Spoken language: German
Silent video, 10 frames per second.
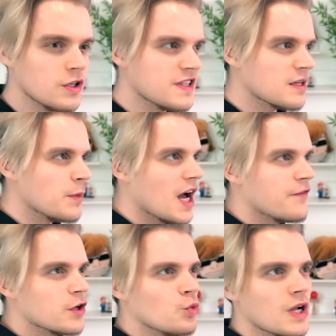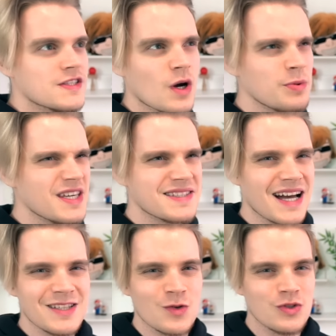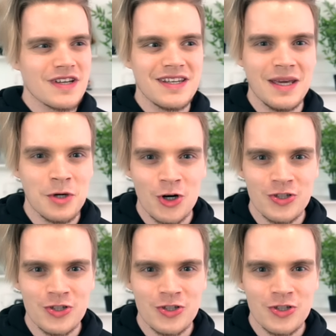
Und ich dachte mir einfach nur, als ob ich jetzt alles runternehme